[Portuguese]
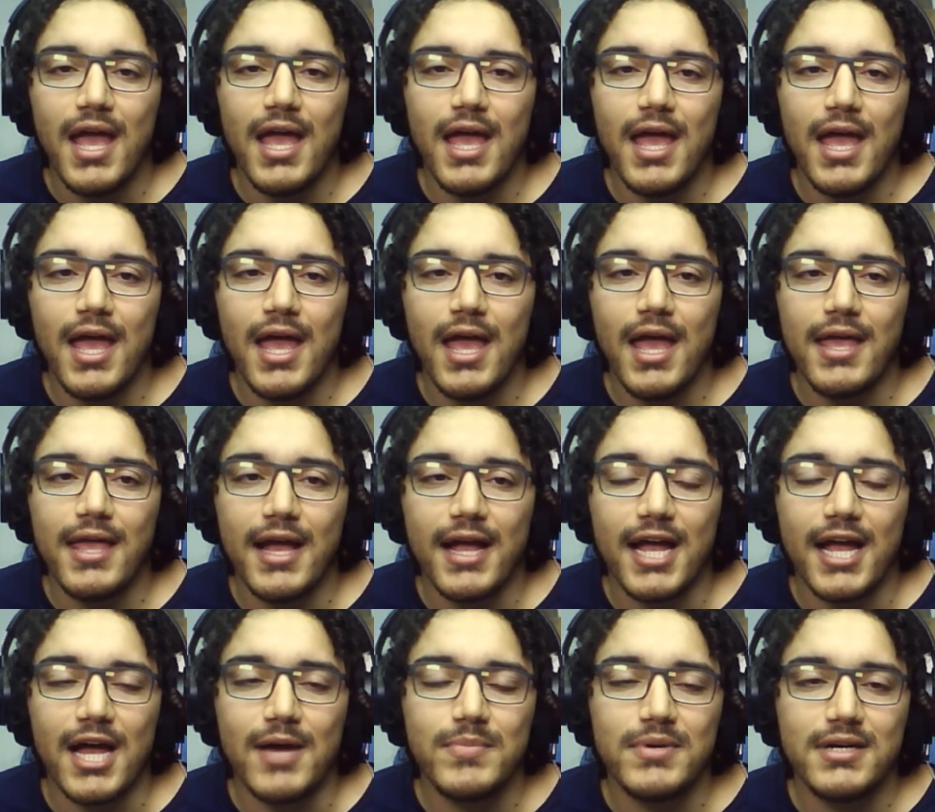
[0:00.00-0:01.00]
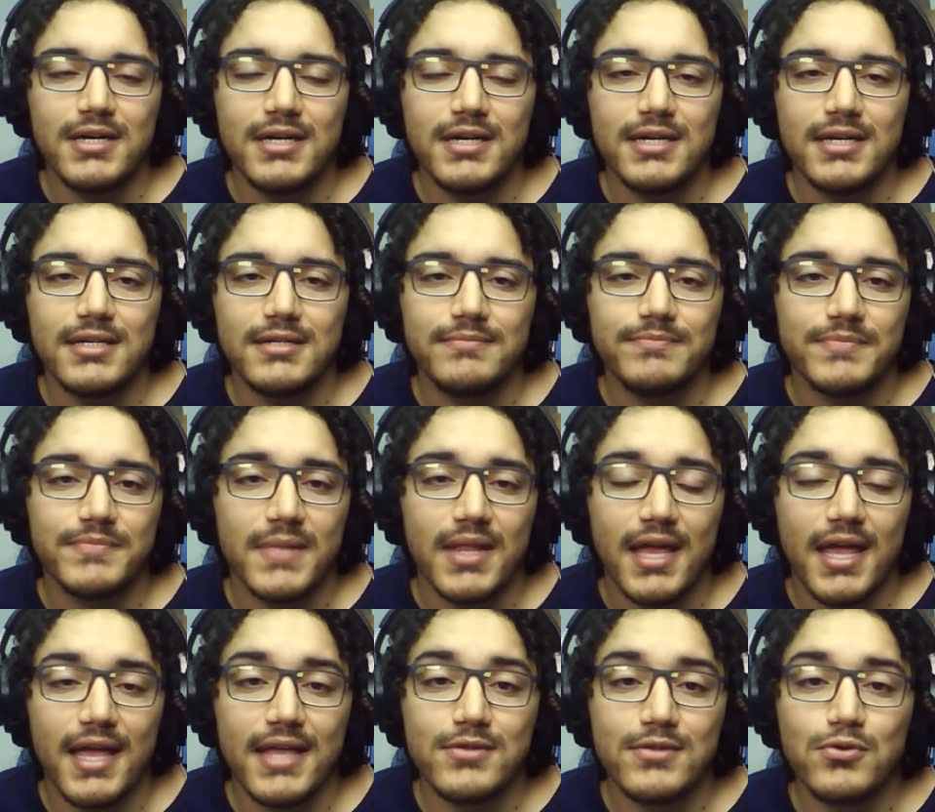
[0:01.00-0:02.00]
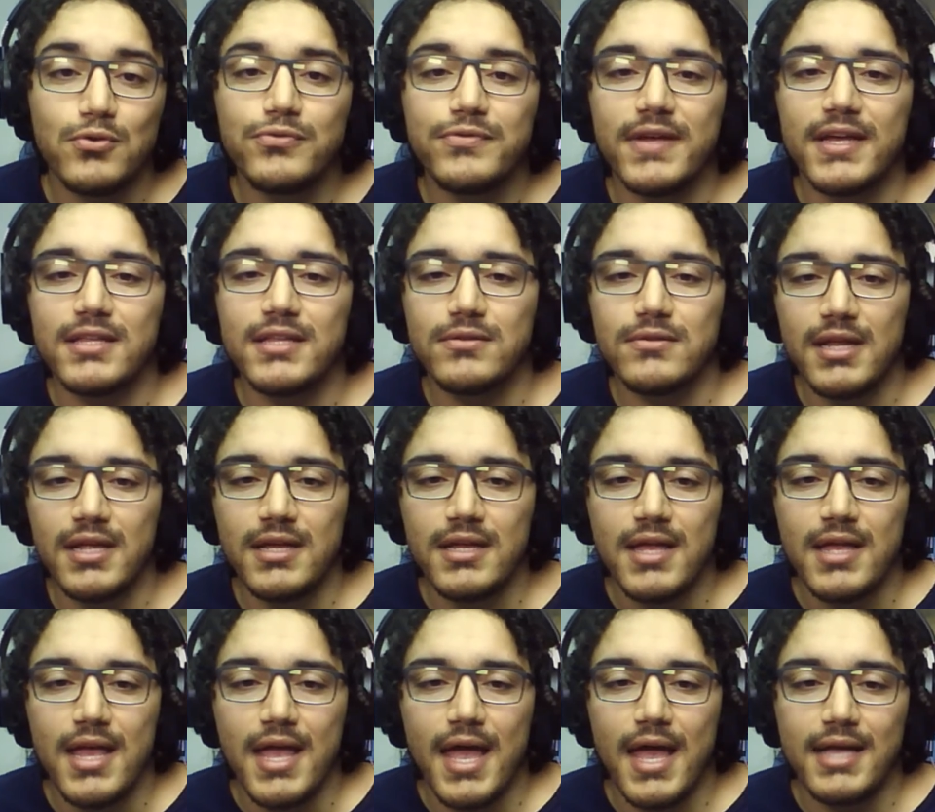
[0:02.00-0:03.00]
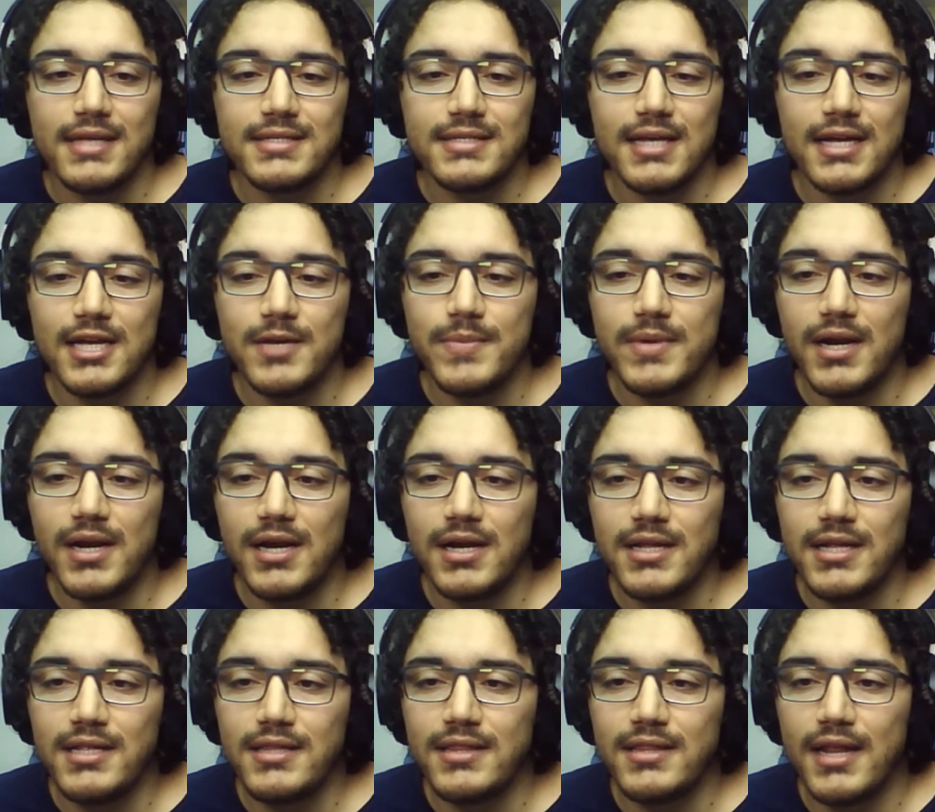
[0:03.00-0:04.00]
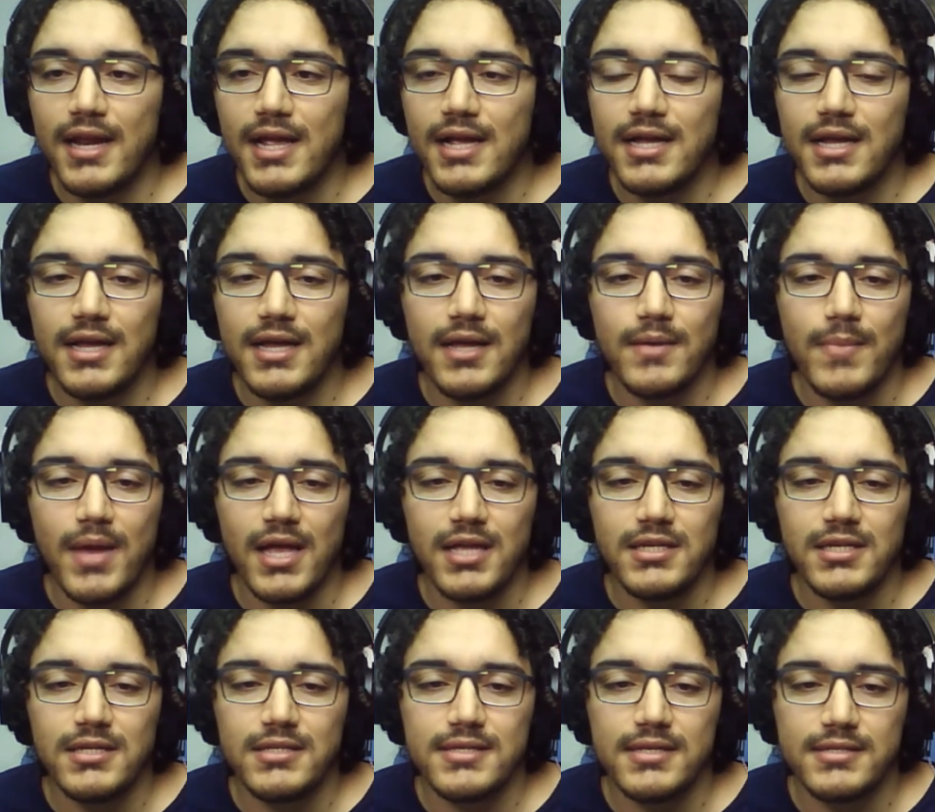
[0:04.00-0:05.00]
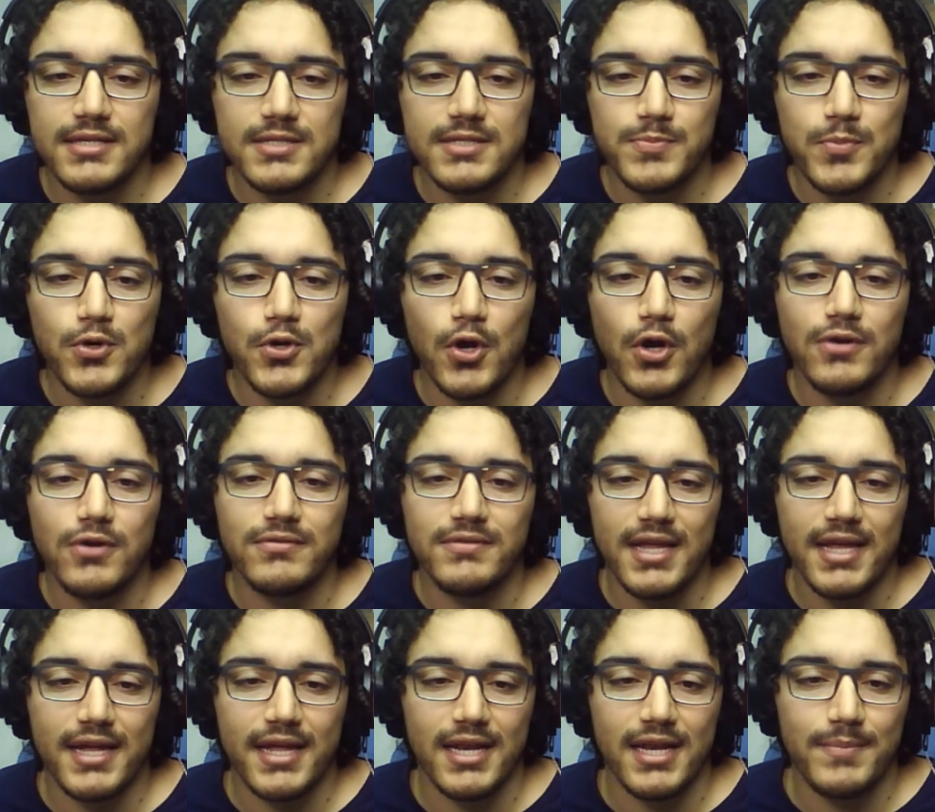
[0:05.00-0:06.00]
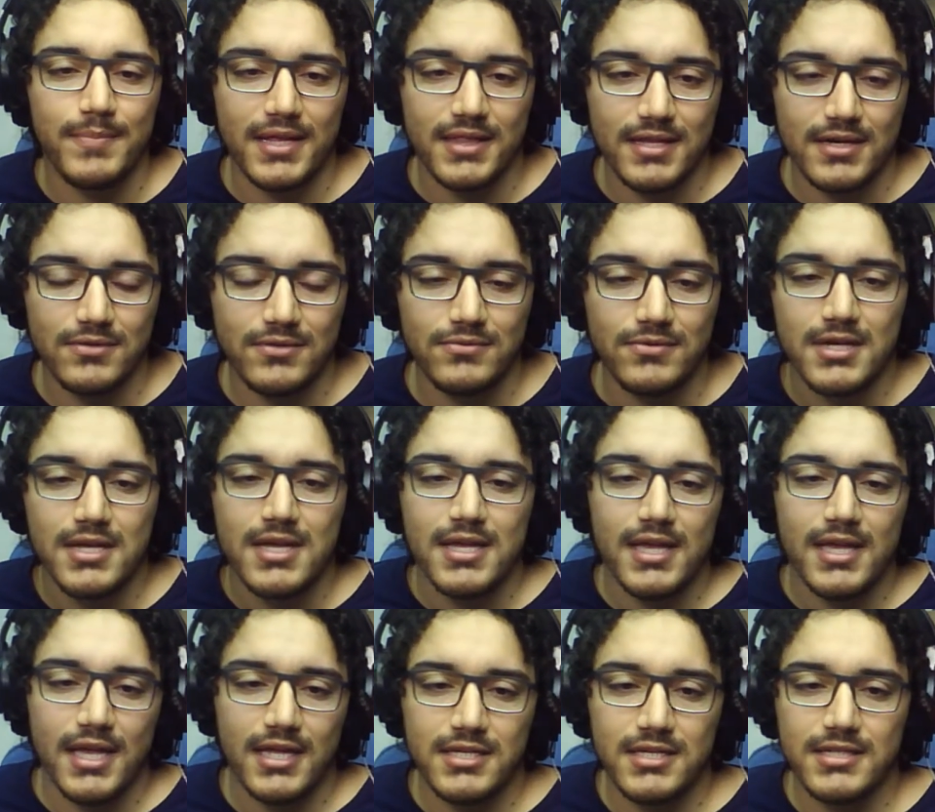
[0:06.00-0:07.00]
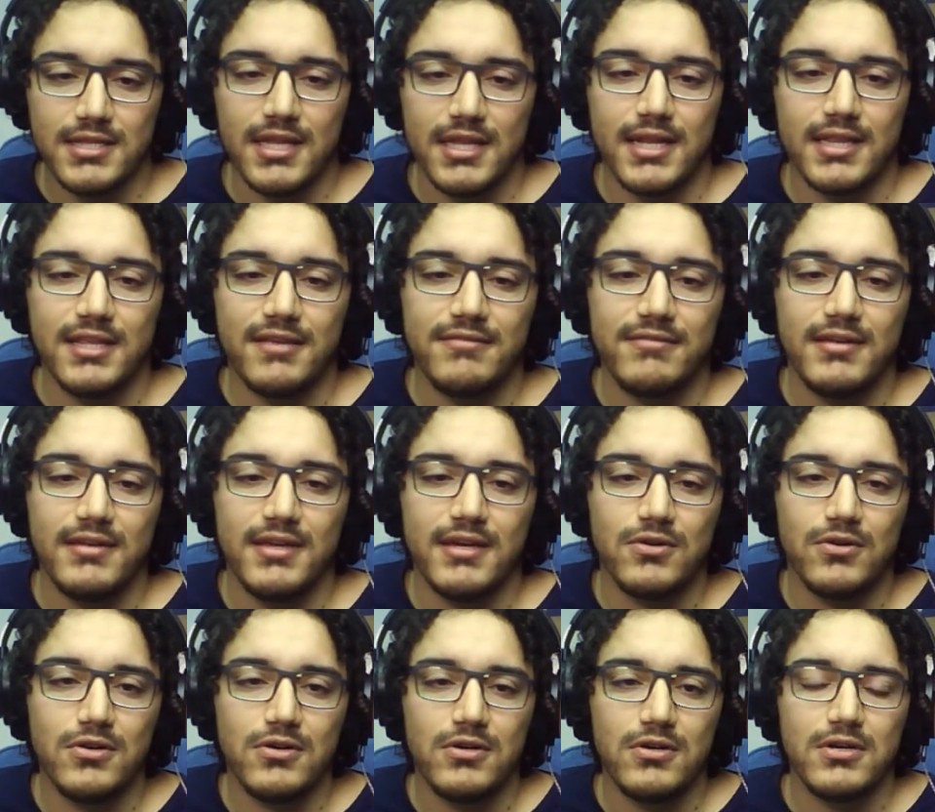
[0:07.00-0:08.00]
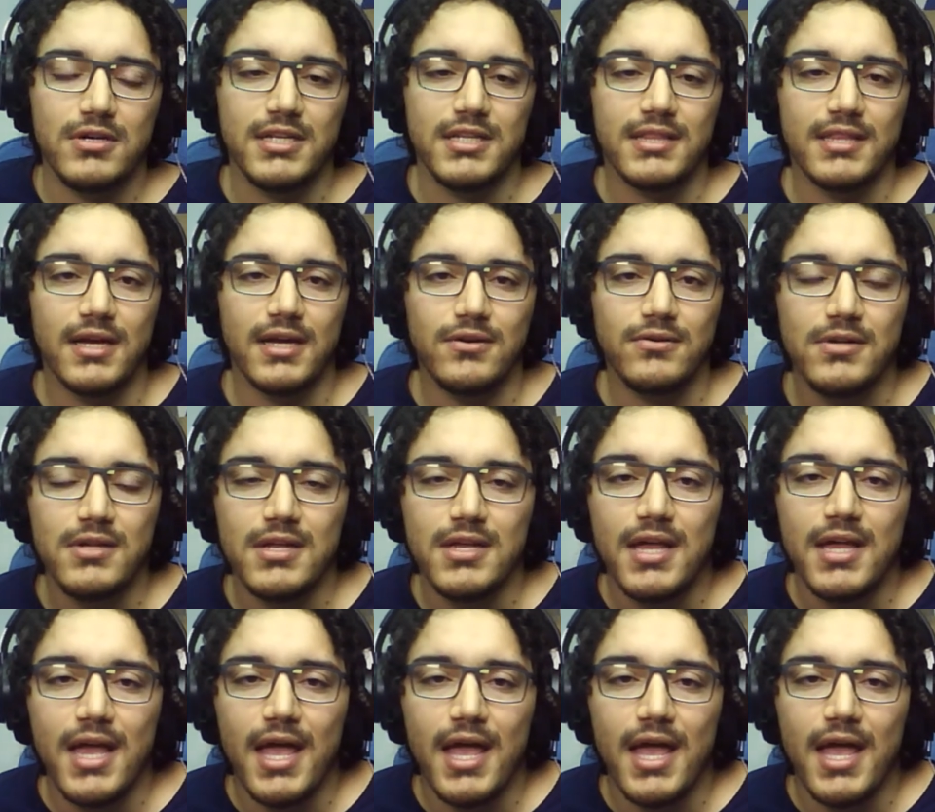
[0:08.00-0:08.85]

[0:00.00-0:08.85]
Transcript: é, e acaba resolvendo, né? Essa câmera ela não entrega a imagem 16 por 9, né? Aquele padrão que a gente tem na TV agora e tal.